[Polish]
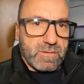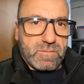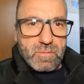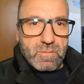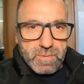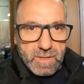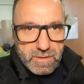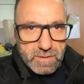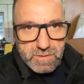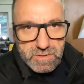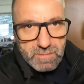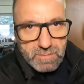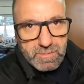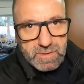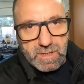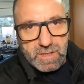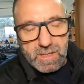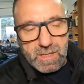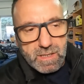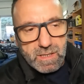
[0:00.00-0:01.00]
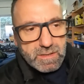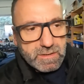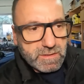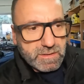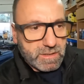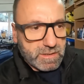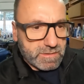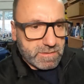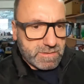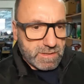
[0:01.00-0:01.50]
Dobra, idziemy na halę
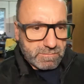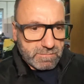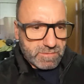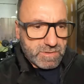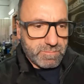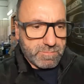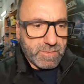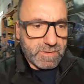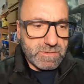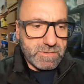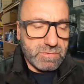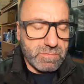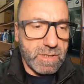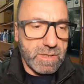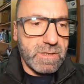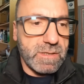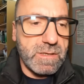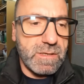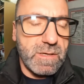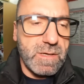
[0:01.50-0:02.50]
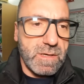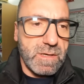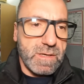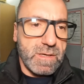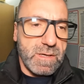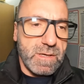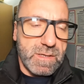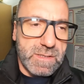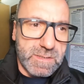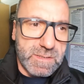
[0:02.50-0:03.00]
teraz tam, gdzie pracuje
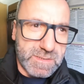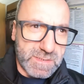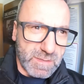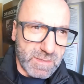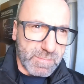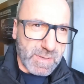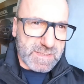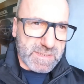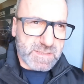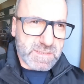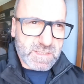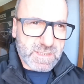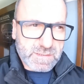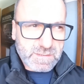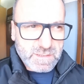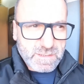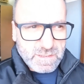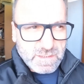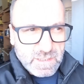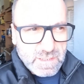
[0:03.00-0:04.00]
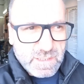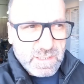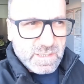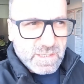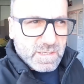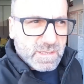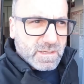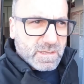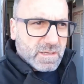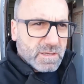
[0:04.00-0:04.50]
Sebastian i
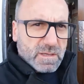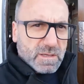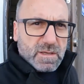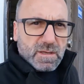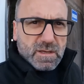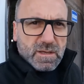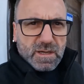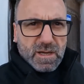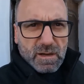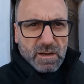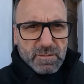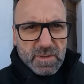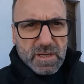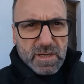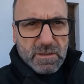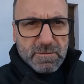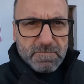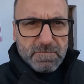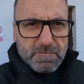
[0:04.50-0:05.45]
Kamil.